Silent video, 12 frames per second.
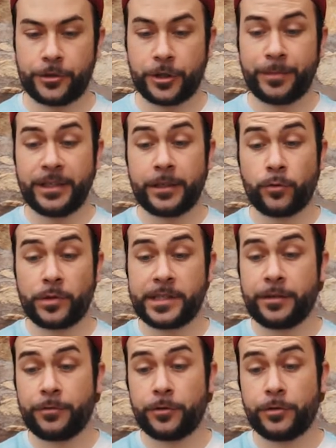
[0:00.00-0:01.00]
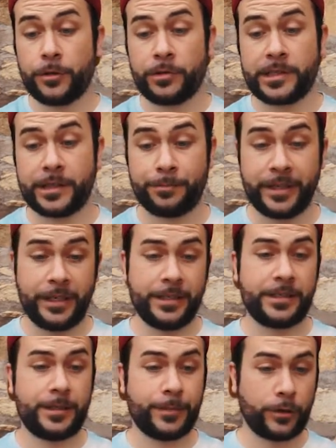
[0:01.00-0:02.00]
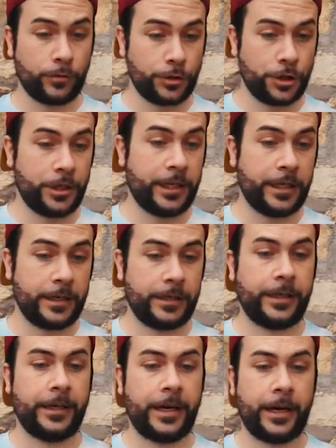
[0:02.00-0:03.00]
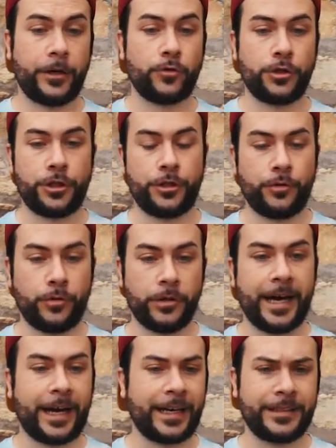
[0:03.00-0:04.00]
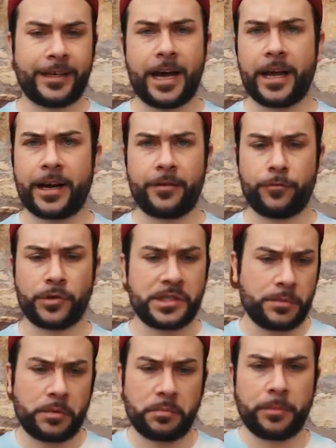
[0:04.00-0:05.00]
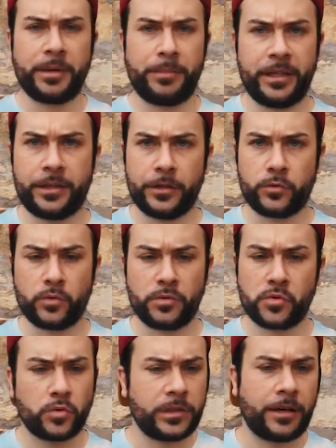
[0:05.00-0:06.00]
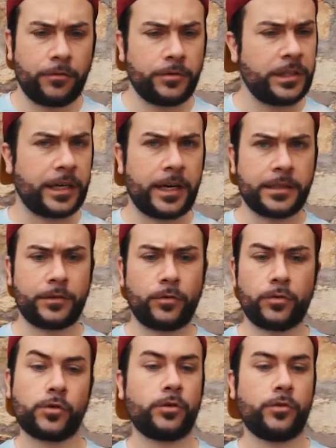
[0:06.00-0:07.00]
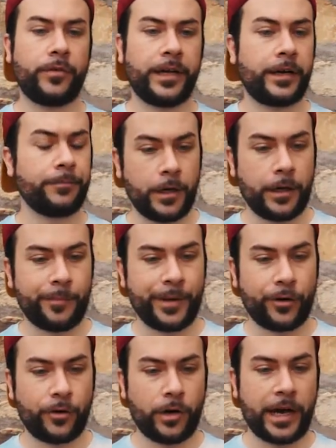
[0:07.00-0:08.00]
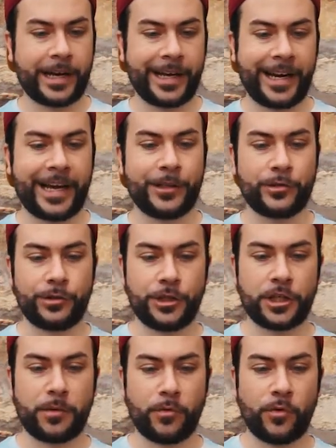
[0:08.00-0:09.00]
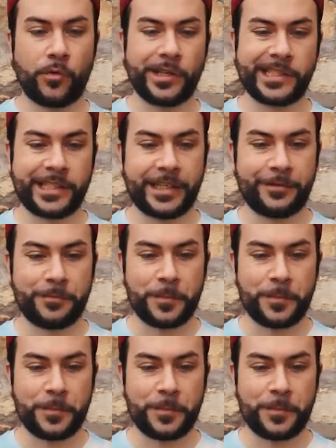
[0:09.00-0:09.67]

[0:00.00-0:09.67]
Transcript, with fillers: ci ha mandato questa foto di questa bellissima coccinella che è riuscito a ritrarre forse probabilmente sul suo tavolo di casa, non lo so dov'era, eh, però ha creato diciamo questa,